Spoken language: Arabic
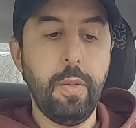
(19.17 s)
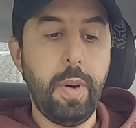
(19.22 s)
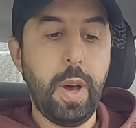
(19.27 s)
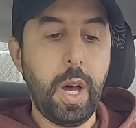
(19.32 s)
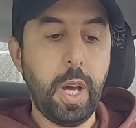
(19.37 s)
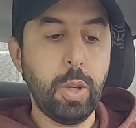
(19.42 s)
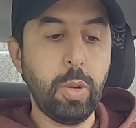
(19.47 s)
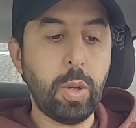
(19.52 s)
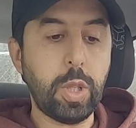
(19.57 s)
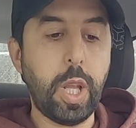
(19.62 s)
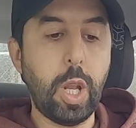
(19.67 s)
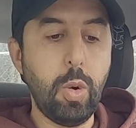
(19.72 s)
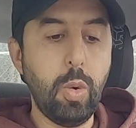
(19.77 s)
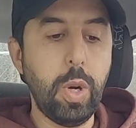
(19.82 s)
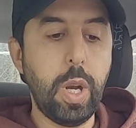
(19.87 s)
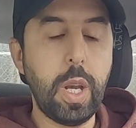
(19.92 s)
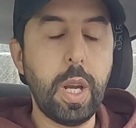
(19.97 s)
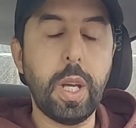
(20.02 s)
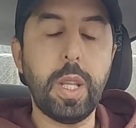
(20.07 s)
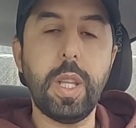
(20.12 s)
فالنقطه
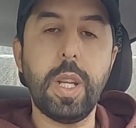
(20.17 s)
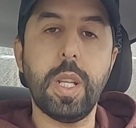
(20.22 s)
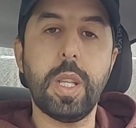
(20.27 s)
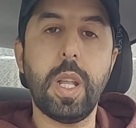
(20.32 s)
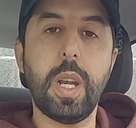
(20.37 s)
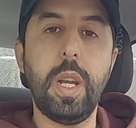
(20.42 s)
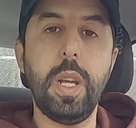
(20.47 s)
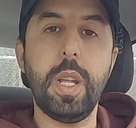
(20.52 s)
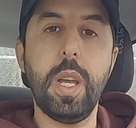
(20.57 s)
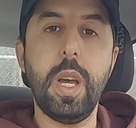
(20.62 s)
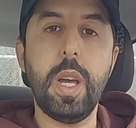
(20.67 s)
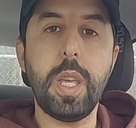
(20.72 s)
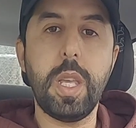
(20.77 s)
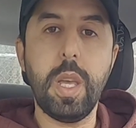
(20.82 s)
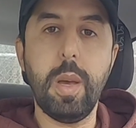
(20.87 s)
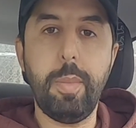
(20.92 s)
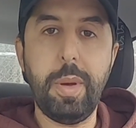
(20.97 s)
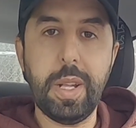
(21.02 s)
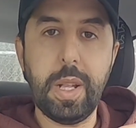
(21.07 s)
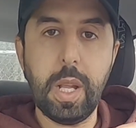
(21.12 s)
الاولى اللي غادي نهضر عليها
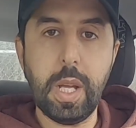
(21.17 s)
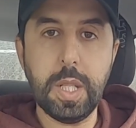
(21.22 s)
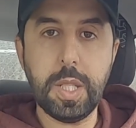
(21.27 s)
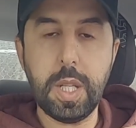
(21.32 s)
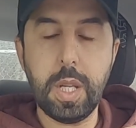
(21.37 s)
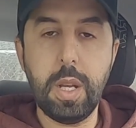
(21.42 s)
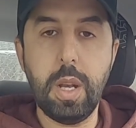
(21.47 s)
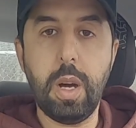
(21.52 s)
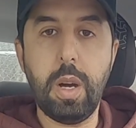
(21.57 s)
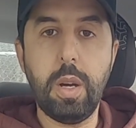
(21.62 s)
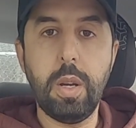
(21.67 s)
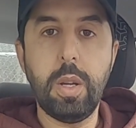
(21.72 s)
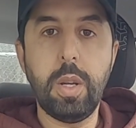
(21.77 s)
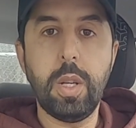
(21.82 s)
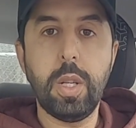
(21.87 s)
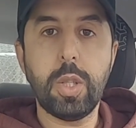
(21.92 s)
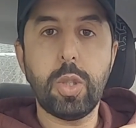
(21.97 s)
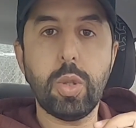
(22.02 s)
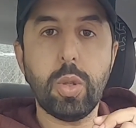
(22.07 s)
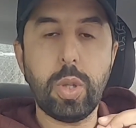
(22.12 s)
هي بعض الاسئله
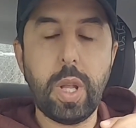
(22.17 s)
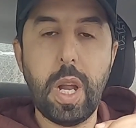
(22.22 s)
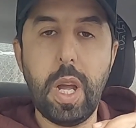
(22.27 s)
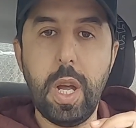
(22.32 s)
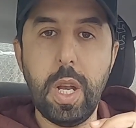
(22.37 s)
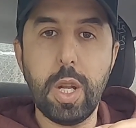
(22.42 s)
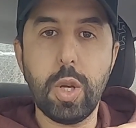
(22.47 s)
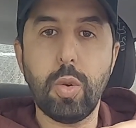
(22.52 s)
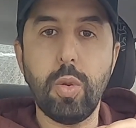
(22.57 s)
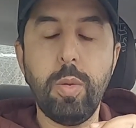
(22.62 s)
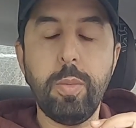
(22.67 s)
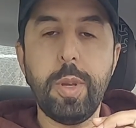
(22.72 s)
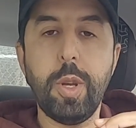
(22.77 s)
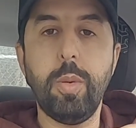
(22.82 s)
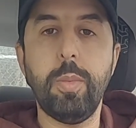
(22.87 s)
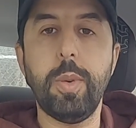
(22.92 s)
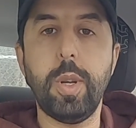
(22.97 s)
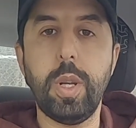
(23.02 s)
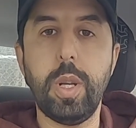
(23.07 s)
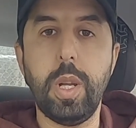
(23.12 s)
تطرح عليكم
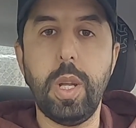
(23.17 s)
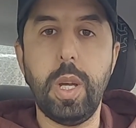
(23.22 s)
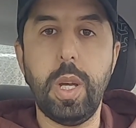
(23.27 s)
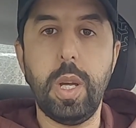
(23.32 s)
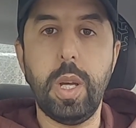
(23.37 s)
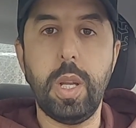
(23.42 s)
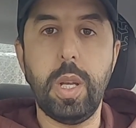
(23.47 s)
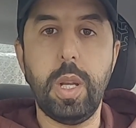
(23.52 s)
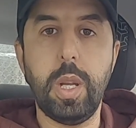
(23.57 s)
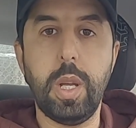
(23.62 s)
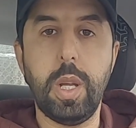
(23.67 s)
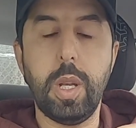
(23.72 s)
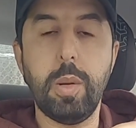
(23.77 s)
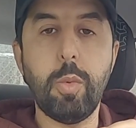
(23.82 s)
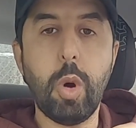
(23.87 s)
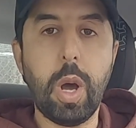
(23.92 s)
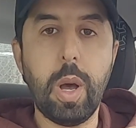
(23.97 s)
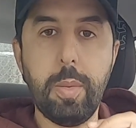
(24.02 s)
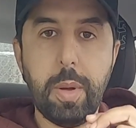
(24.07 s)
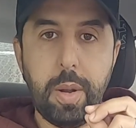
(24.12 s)
يوم
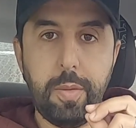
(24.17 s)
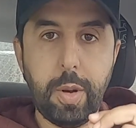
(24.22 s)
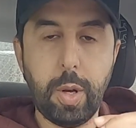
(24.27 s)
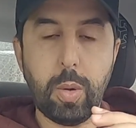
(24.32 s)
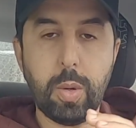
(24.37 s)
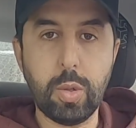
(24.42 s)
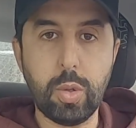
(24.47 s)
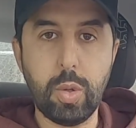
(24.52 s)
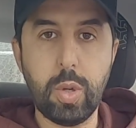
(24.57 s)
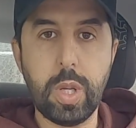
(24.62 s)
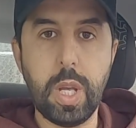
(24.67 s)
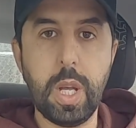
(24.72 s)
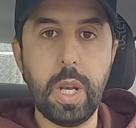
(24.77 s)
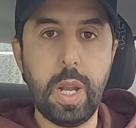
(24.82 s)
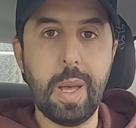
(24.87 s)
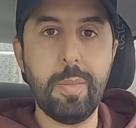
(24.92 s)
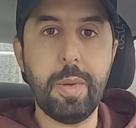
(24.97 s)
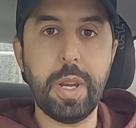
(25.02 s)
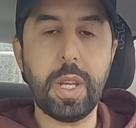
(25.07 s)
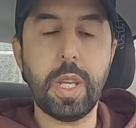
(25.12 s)
المقابله في القنصليه
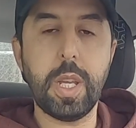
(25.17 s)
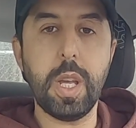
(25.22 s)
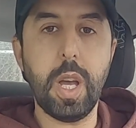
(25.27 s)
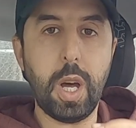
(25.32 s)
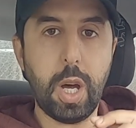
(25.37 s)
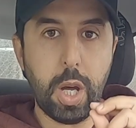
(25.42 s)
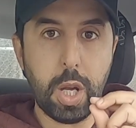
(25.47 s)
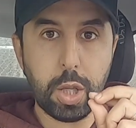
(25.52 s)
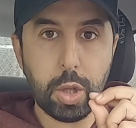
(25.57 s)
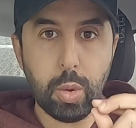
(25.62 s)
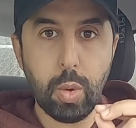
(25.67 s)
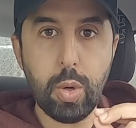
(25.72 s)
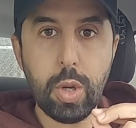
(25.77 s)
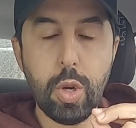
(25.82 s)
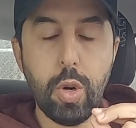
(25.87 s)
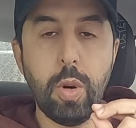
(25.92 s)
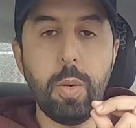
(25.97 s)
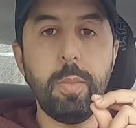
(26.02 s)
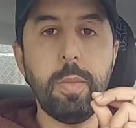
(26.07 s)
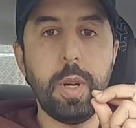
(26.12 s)
الامريكيه ردوا
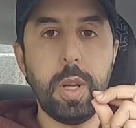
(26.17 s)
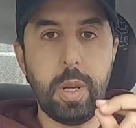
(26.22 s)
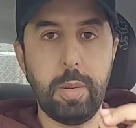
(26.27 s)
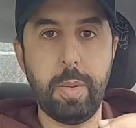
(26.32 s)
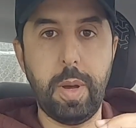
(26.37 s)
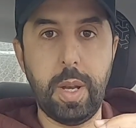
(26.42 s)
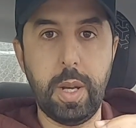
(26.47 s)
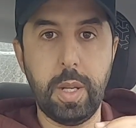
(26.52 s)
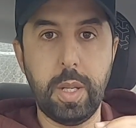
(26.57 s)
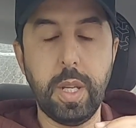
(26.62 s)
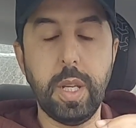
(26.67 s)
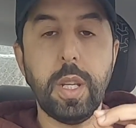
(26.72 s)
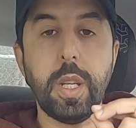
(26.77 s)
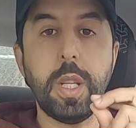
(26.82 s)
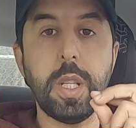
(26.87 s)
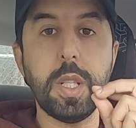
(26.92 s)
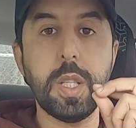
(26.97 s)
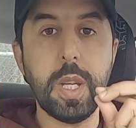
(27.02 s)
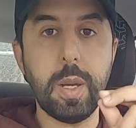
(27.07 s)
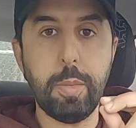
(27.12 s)
لهم البال
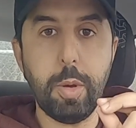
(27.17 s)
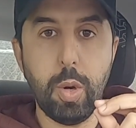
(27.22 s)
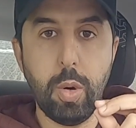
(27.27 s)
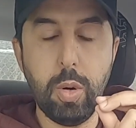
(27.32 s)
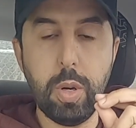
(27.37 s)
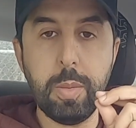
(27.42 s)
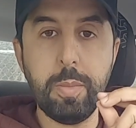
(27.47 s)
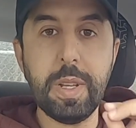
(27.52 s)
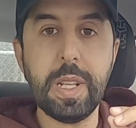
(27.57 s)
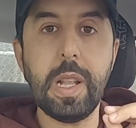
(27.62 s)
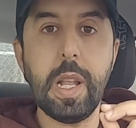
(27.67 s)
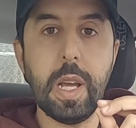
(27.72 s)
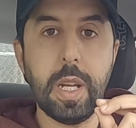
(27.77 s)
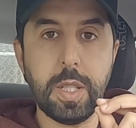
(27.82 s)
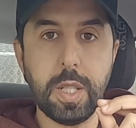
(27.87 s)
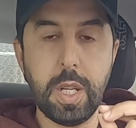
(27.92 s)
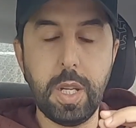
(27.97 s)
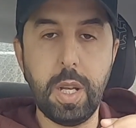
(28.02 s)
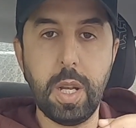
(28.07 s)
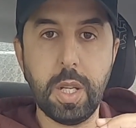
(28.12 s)
يعني انتبهوا لمثل
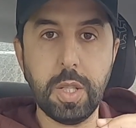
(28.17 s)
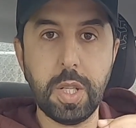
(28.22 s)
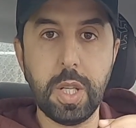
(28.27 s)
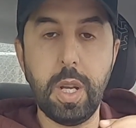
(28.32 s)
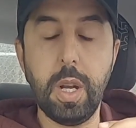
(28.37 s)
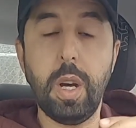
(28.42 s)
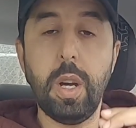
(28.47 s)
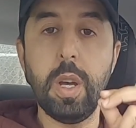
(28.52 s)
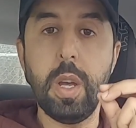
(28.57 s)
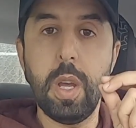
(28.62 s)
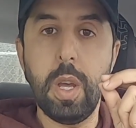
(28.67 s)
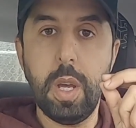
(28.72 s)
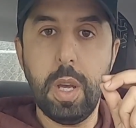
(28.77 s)
هذه الاسئله